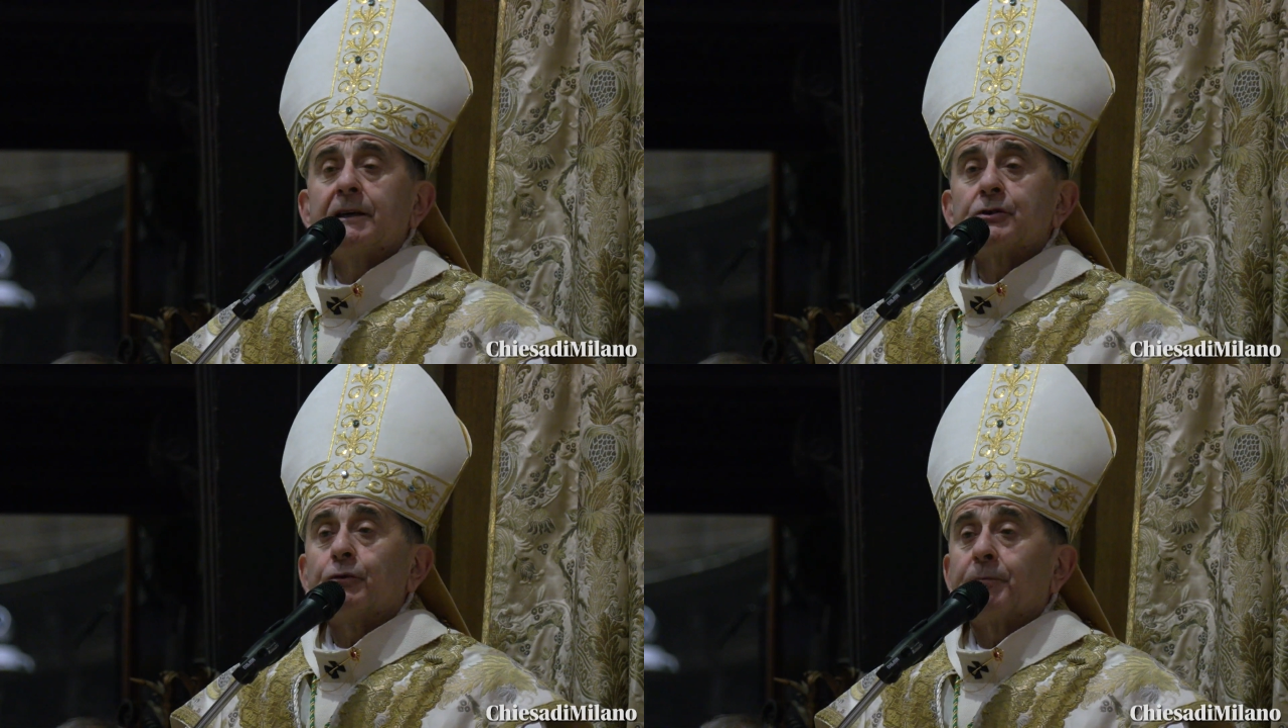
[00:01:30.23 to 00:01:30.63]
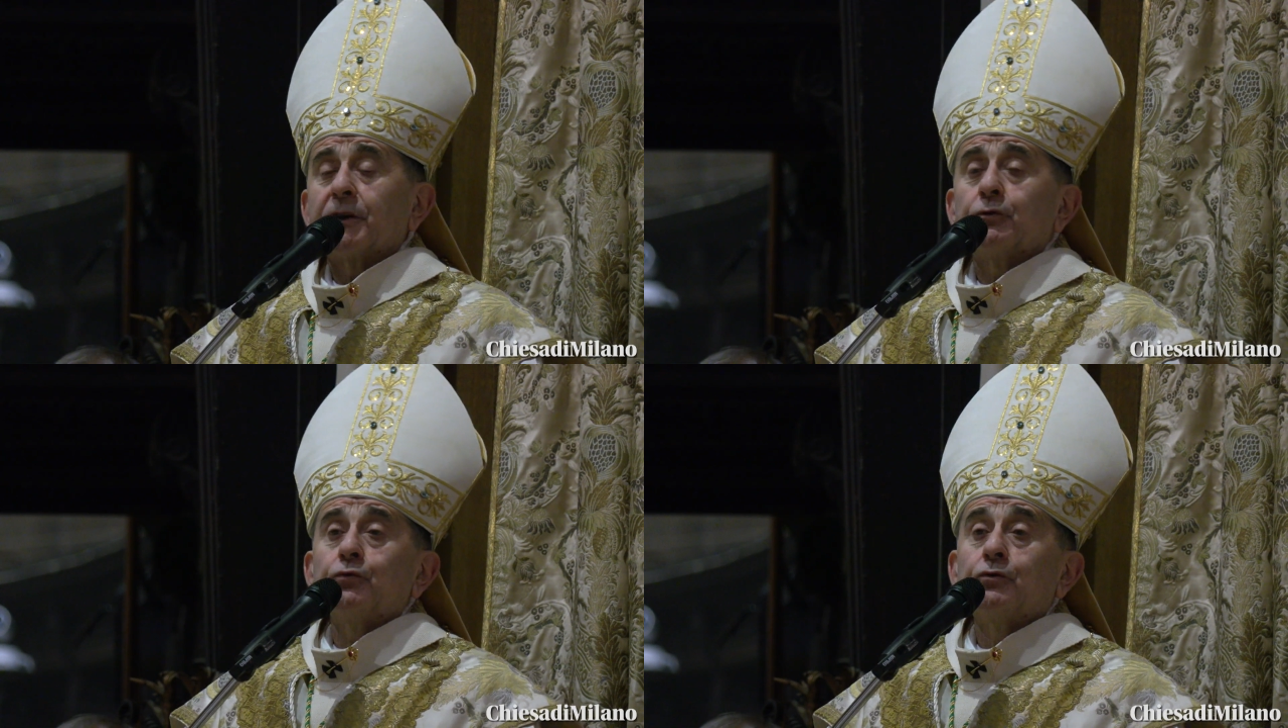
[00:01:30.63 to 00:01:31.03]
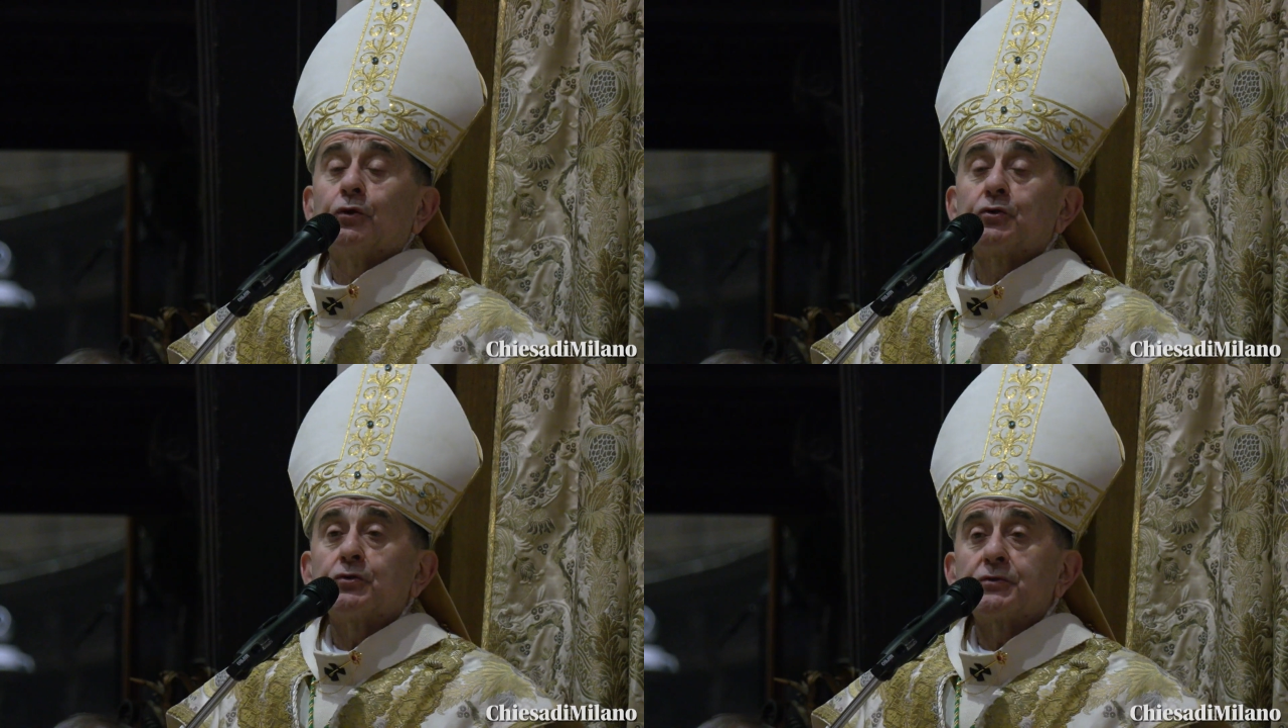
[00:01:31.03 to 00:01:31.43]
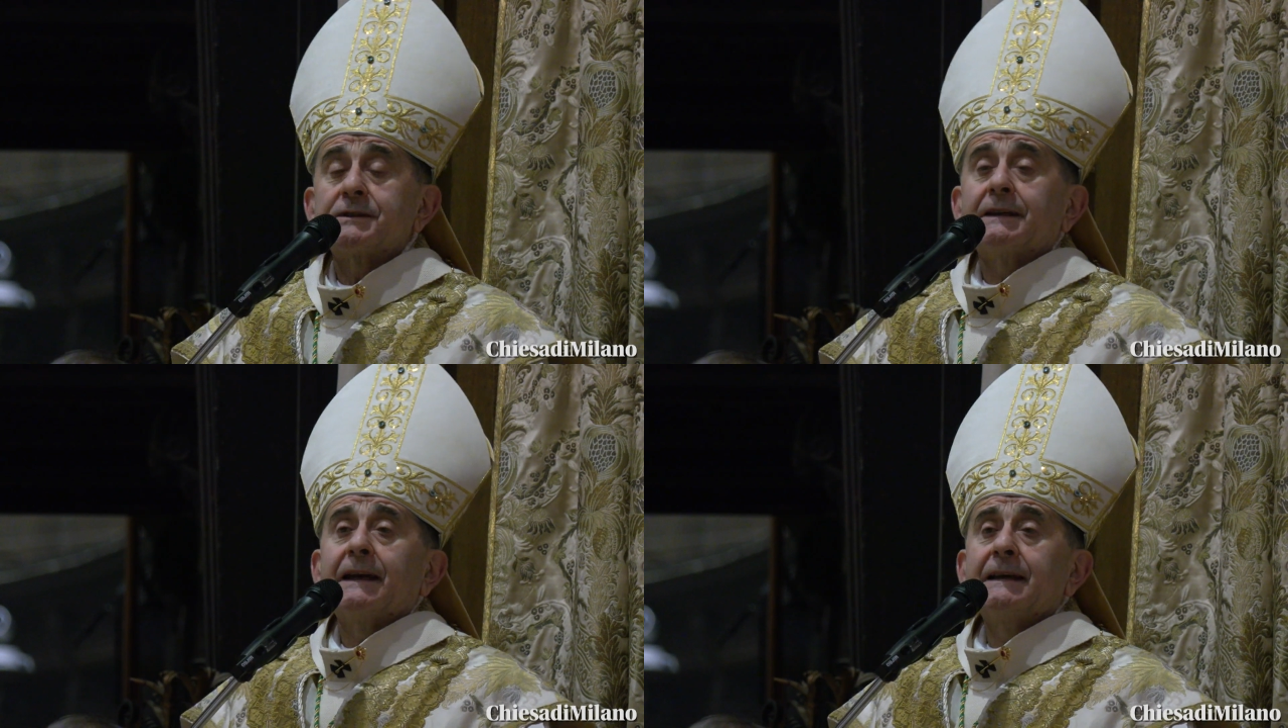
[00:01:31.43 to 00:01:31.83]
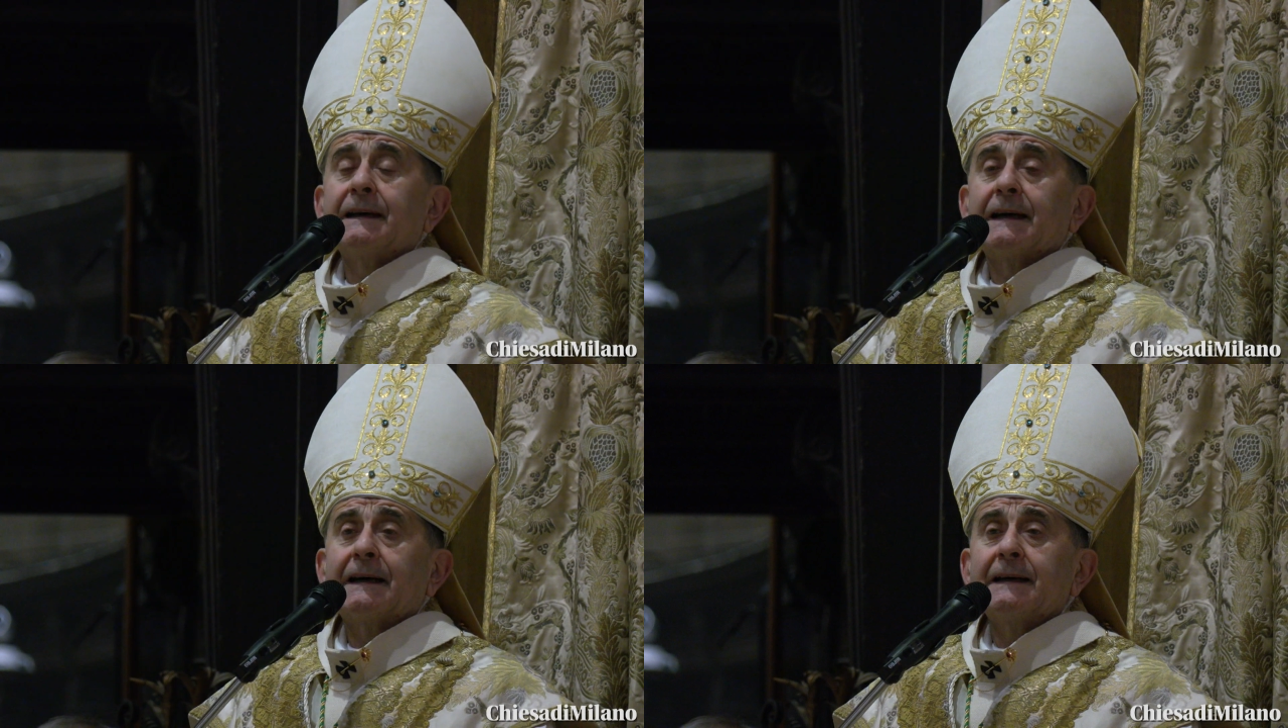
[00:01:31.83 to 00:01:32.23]
soprattutto
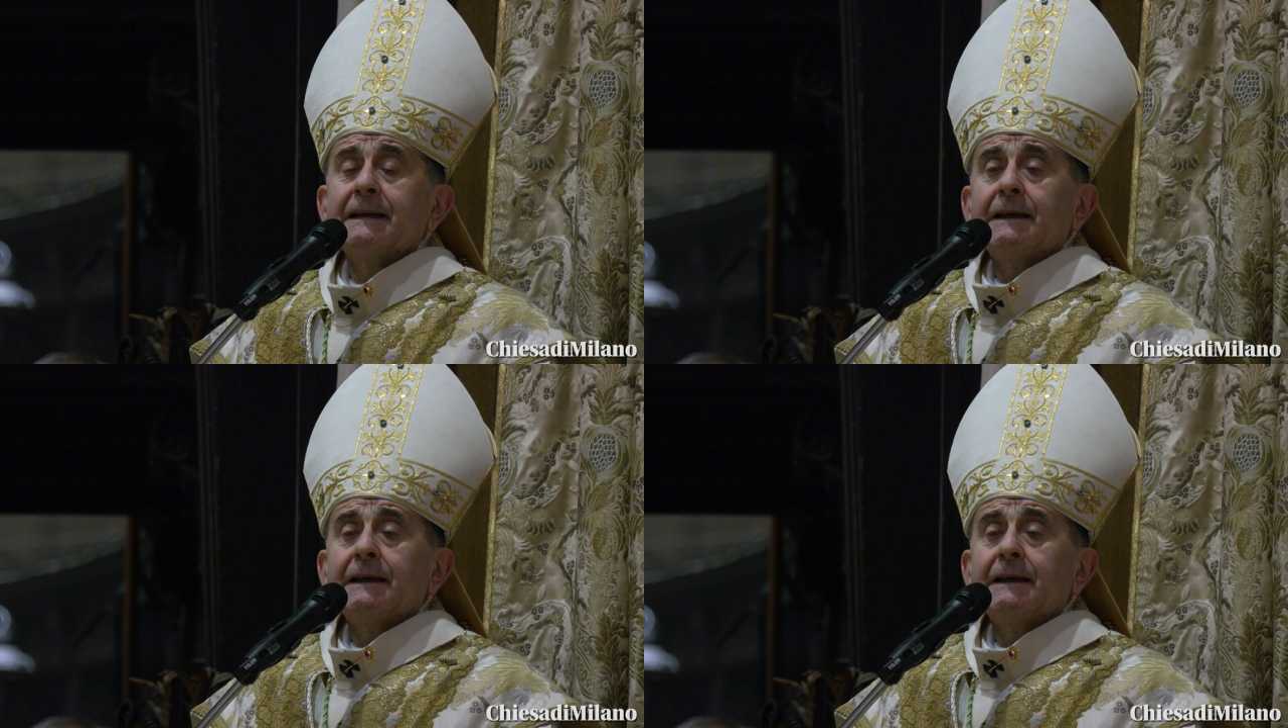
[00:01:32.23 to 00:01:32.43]
sostenga